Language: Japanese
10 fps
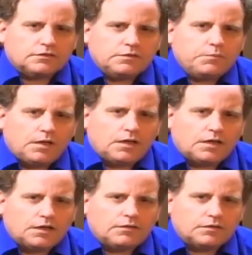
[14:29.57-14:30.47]

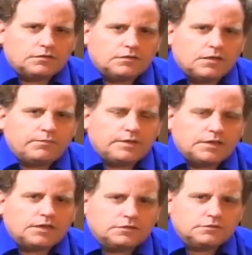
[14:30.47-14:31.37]
今
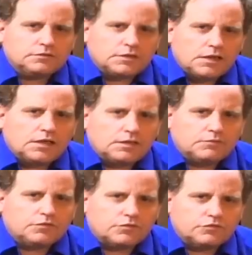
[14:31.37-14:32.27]
アメリカ軍が
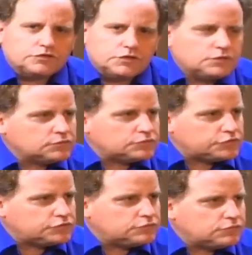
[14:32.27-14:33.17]
もうロシア軍、
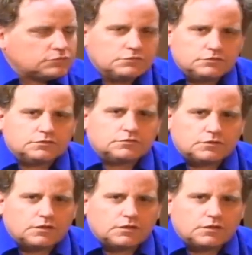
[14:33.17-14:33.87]
中国軍